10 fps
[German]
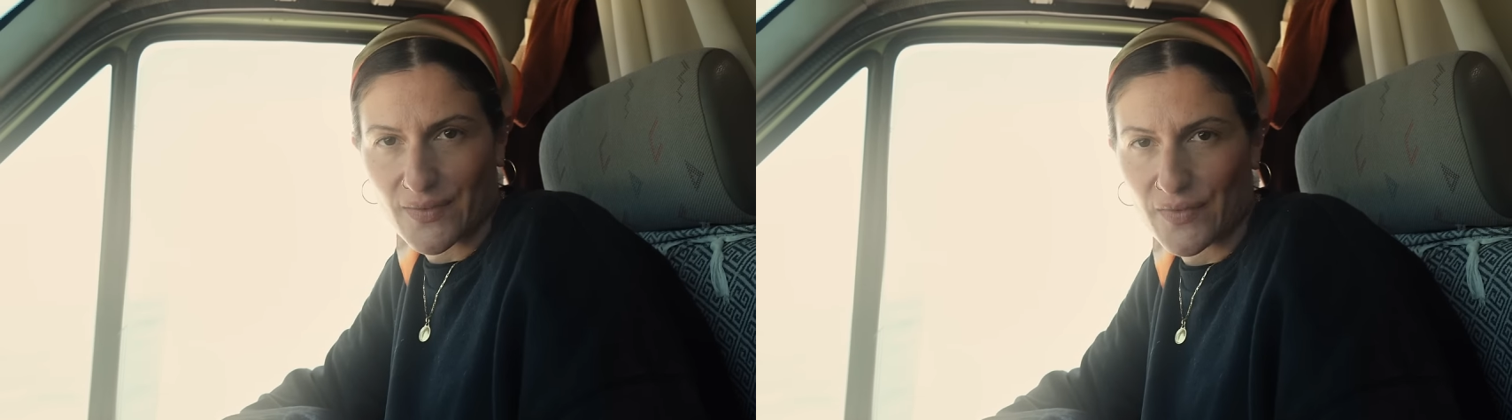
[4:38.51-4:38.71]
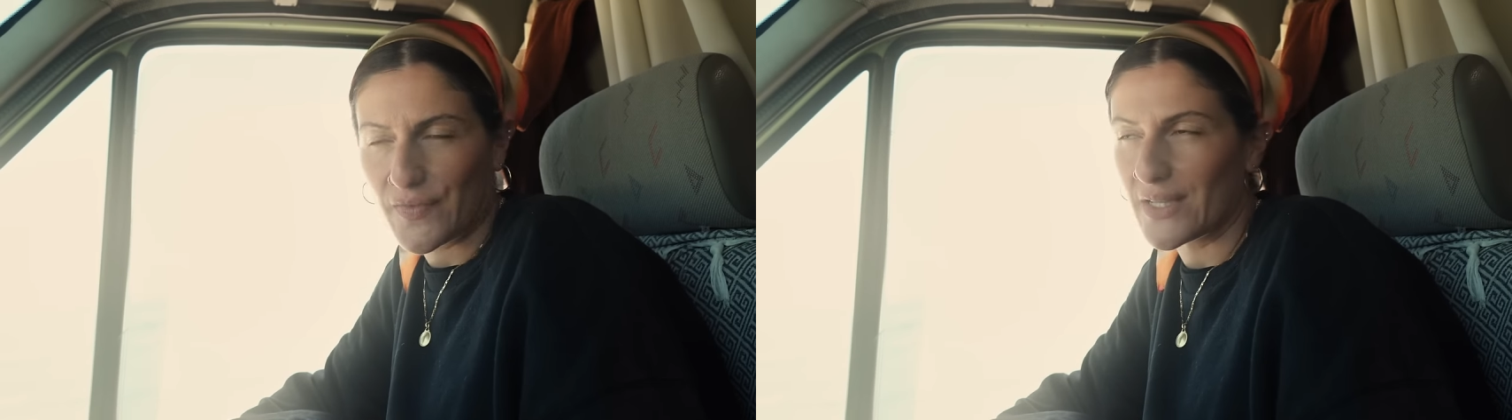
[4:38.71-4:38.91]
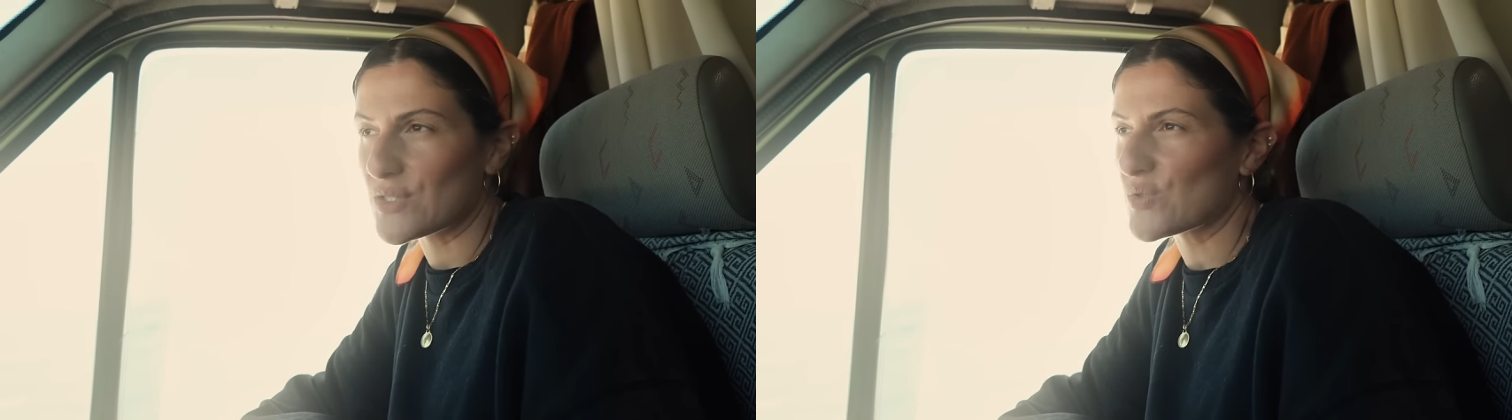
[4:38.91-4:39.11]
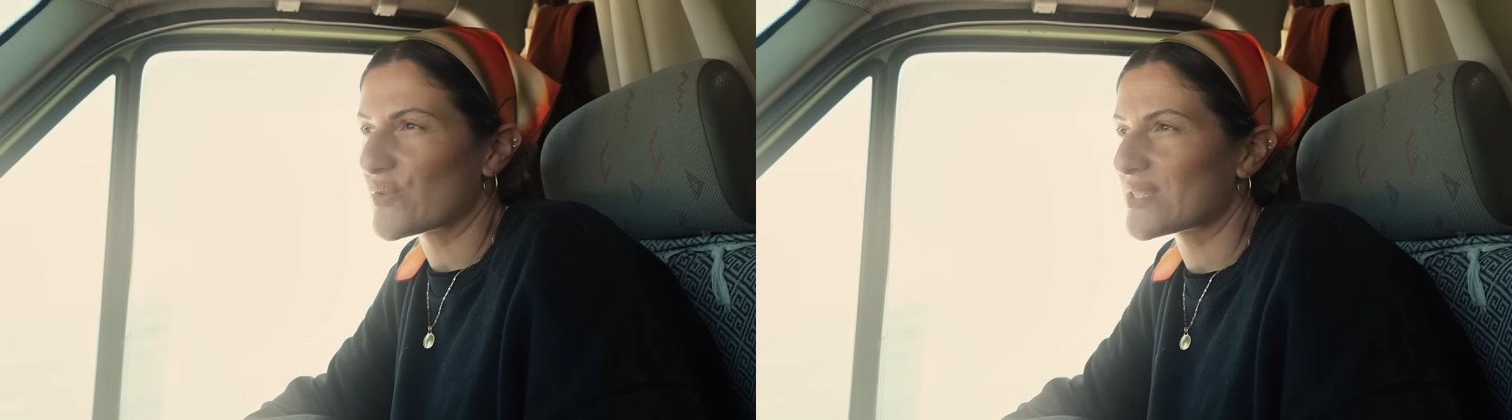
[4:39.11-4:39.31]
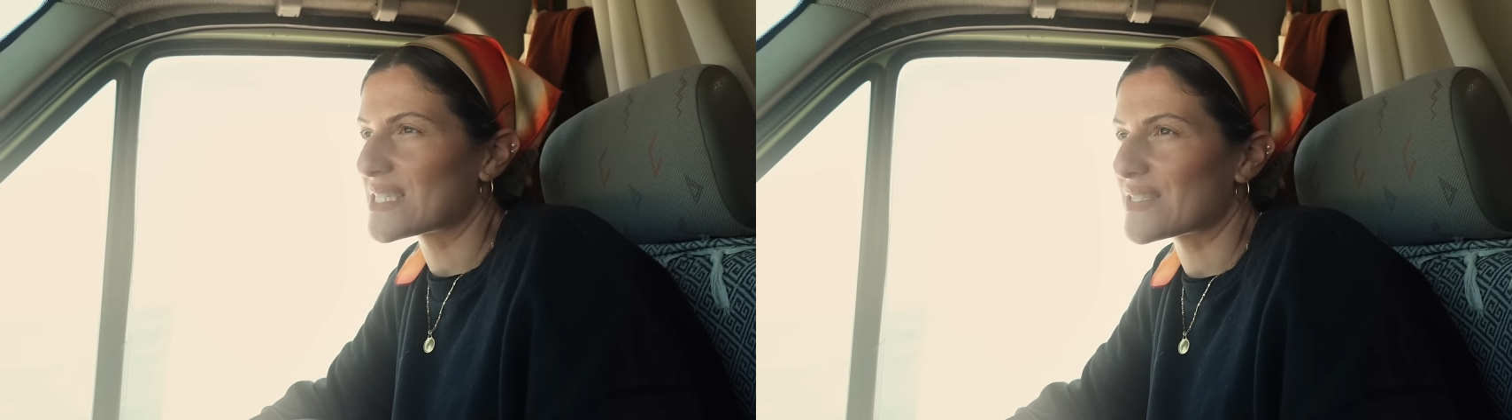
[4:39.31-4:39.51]
Wir fahren jetzt
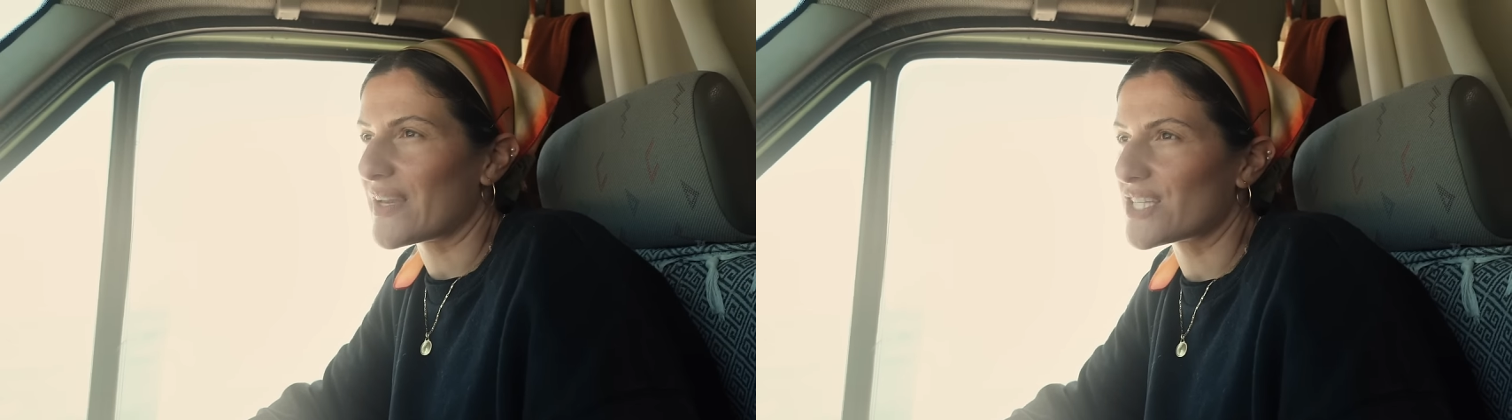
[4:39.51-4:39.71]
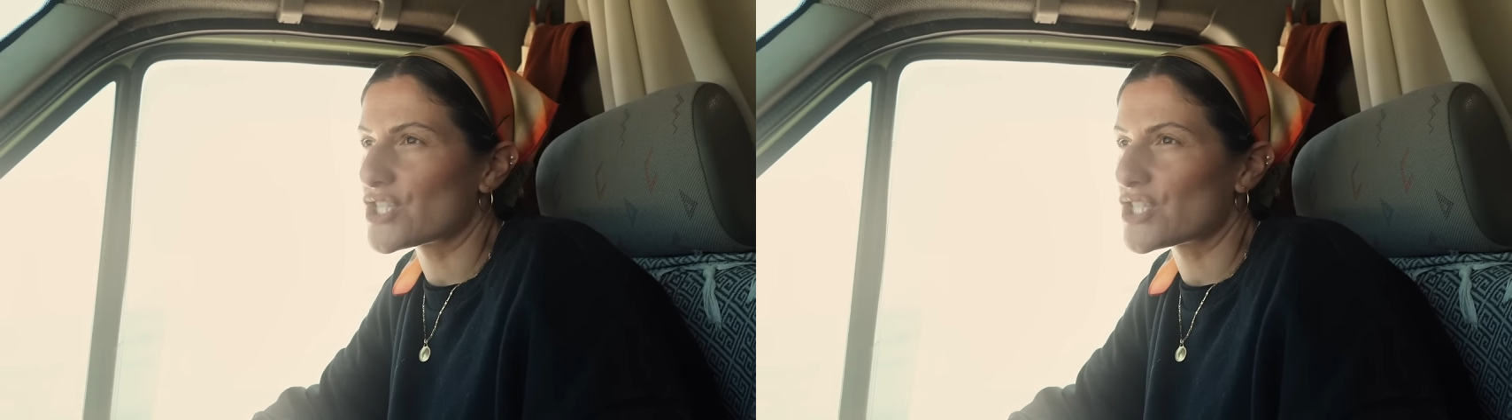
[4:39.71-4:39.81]
ungefähr zwei